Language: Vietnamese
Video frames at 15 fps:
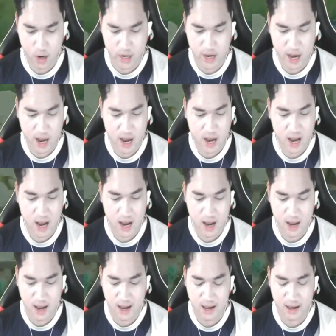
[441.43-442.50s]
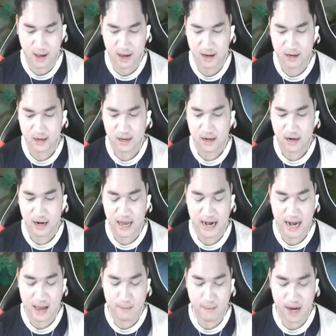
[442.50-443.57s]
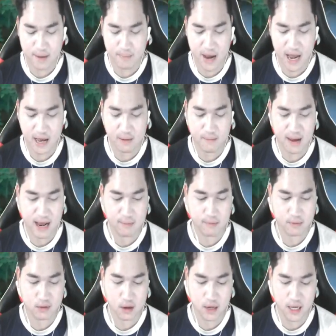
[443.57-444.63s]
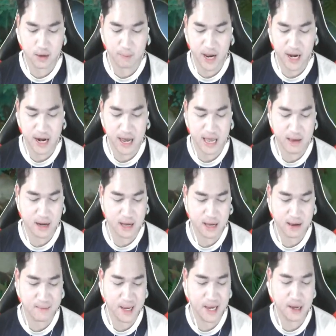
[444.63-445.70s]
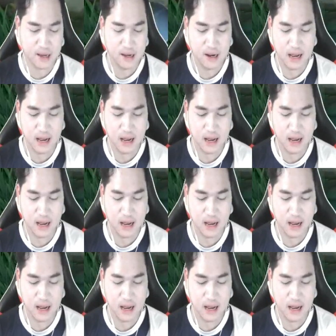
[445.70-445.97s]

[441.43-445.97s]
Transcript: ấy da lại là bánh pháo map li fan đây bây giờ game này